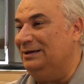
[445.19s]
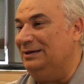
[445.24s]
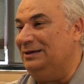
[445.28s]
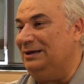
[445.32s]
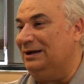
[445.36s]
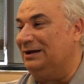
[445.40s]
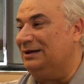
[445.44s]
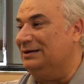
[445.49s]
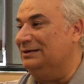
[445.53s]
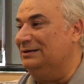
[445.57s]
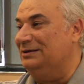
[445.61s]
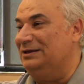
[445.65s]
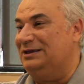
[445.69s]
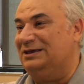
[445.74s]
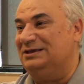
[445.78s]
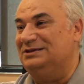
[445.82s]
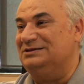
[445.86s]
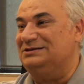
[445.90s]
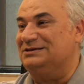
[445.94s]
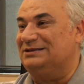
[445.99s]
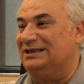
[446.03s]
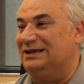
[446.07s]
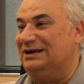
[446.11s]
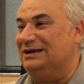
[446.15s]
yakın
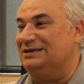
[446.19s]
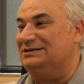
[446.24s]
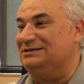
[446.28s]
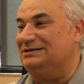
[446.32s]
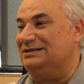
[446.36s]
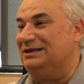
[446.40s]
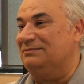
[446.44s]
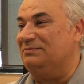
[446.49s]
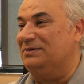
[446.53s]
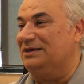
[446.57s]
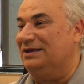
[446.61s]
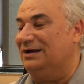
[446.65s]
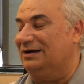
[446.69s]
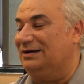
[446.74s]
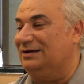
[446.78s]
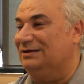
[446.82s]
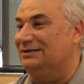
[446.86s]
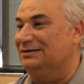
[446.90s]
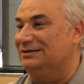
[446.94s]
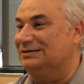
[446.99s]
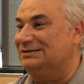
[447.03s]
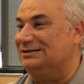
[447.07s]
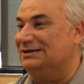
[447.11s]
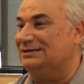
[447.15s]
ikinci derecede bir
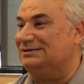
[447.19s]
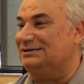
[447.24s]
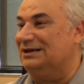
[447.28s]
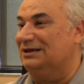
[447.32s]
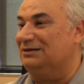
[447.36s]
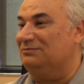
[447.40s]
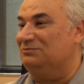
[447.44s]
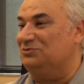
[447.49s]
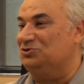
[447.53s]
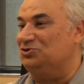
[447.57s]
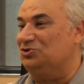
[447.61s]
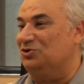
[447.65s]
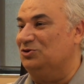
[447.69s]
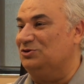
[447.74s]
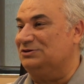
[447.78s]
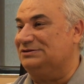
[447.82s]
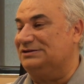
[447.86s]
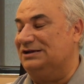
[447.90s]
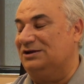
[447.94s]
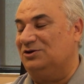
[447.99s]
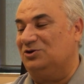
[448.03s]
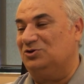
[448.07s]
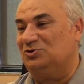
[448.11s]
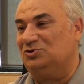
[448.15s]
yakınınıza satmış
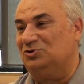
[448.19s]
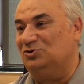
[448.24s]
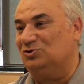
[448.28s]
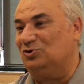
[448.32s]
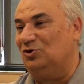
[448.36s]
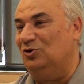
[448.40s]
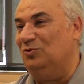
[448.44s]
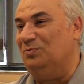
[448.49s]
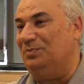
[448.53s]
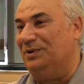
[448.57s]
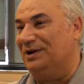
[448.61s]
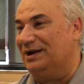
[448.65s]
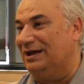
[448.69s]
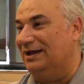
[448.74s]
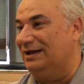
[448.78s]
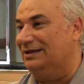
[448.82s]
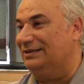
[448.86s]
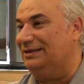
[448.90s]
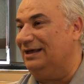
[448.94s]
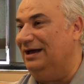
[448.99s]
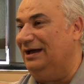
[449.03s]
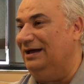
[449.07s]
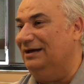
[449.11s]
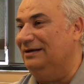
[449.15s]
gösteriyorsunuz. O
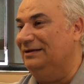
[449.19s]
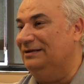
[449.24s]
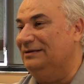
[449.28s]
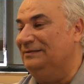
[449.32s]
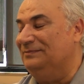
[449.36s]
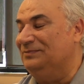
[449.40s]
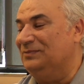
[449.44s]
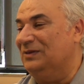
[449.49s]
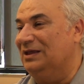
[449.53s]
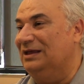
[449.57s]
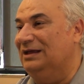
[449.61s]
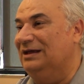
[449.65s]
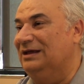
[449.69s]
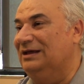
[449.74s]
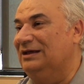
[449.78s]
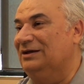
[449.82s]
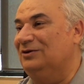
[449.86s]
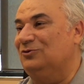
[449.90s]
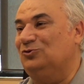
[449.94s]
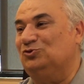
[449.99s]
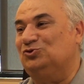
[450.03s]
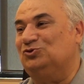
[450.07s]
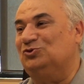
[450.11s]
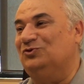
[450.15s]
parayı da e,
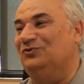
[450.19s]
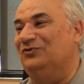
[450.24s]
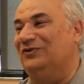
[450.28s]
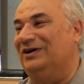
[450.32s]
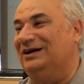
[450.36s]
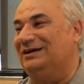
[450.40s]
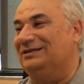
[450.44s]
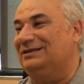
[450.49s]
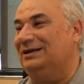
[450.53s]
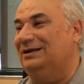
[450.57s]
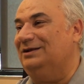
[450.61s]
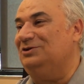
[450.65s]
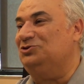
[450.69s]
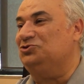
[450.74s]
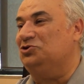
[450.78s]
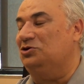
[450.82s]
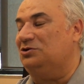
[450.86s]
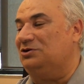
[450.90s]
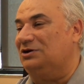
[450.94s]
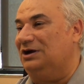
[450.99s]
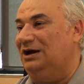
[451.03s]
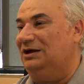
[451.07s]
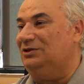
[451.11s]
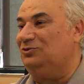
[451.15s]
uzun vadeli
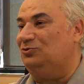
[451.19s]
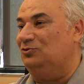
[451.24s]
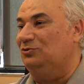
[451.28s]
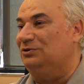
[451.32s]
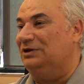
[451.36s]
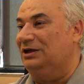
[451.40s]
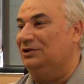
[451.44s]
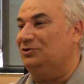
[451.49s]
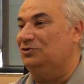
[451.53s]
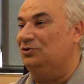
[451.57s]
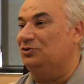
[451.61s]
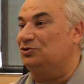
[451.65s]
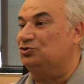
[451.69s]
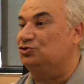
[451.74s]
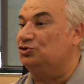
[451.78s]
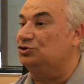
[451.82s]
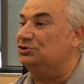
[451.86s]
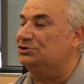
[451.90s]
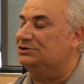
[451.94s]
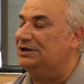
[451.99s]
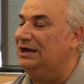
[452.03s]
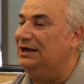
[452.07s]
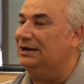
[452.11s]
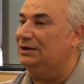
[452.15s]
çok rahat
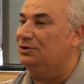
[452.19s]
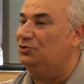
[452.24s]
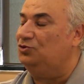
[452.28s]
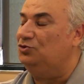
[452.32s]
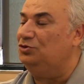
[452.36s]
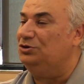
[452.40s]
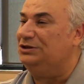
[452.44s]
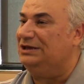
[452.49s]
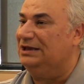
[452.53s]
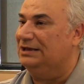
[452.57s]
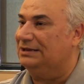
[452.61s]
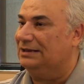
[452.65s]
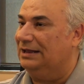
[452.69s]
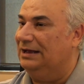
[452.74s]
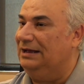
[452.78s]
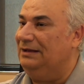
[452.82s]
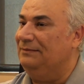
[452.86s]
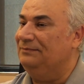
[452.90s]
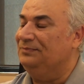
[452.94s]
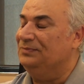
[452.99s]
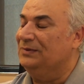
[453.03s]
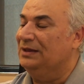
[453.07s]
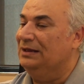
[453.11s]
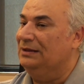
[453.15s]
kullanıyorsunuz. Yani Türkiye'de
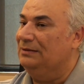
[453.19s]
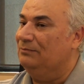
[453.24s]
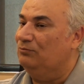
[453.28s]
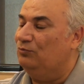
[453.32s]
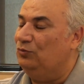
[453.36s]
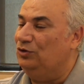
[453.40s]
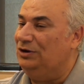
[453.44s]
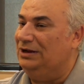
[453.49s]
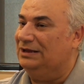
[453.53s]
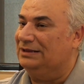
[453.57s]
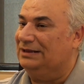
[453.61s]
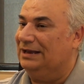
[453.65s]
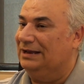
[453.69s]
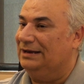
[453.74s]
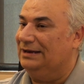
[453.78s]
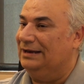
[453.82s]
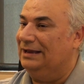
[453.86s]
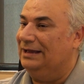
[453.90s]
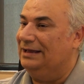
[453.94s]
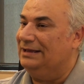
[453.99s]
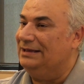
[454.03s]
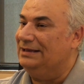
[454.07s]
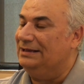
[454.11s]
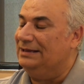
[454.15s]
bu
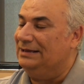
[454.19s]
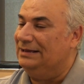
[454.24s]
nedenle